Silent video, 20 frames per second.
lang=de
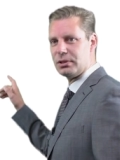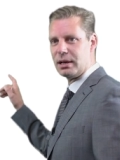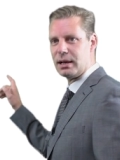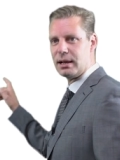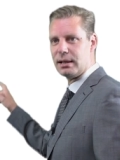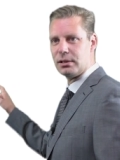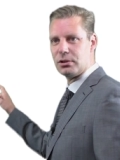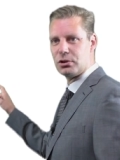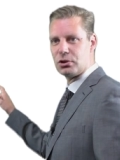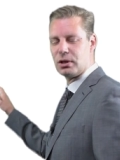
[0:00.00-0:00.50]

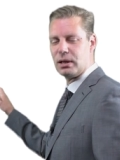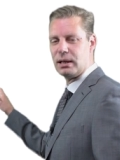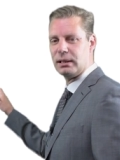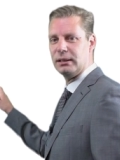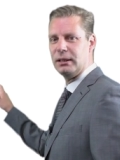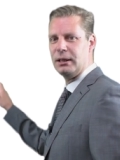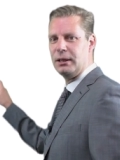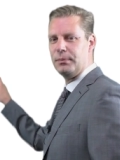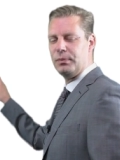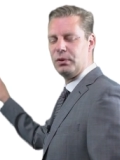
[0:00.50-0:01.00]

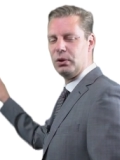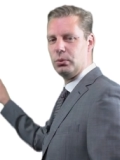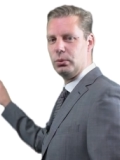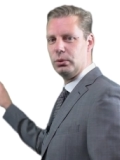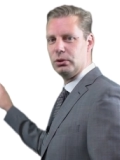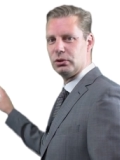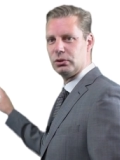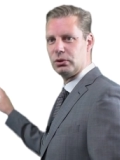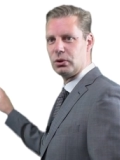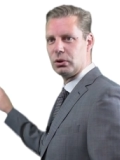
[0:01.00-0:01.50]
Tageschart, die
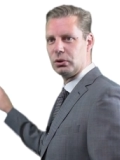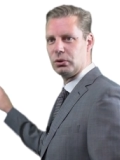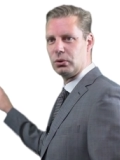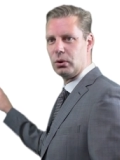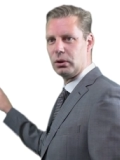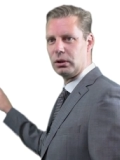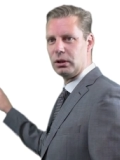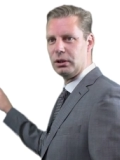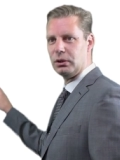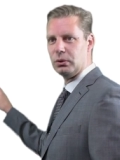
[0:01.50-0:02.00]
Kurse doch
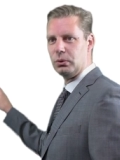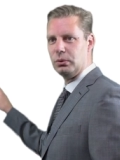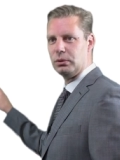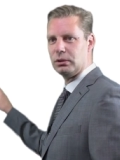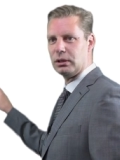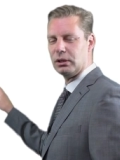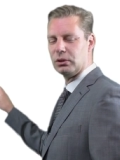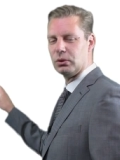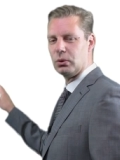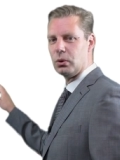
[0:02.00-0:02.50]
deutlich
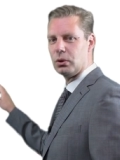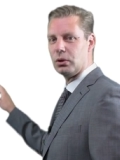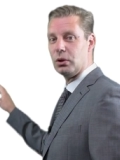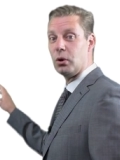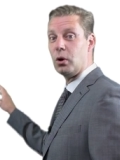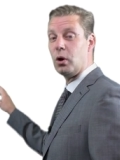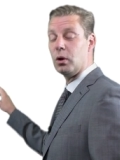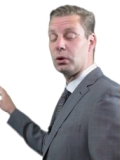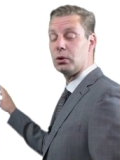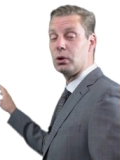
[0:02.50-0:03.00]
unter Druck
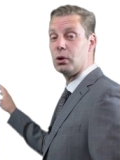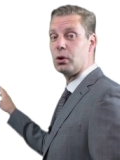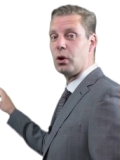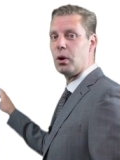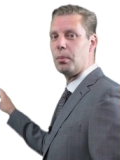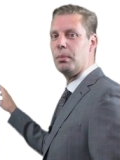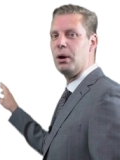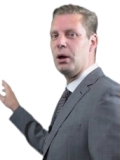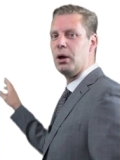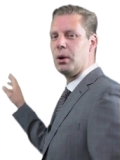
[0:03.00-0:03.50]

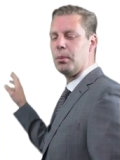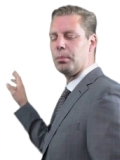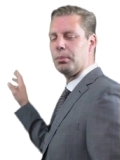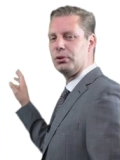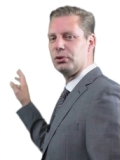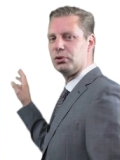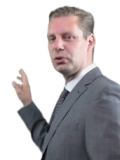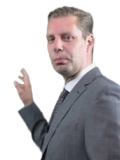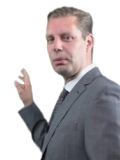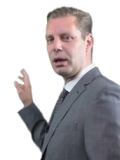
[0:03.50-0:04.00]
gekommen.
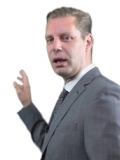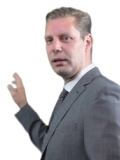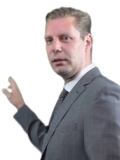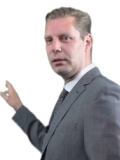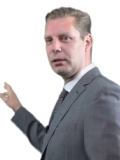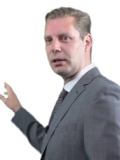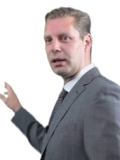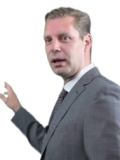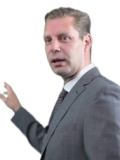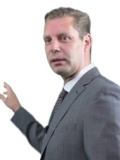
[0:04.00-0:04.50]
Bis zum
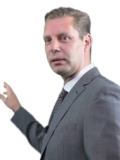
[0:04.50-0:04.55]
Ende der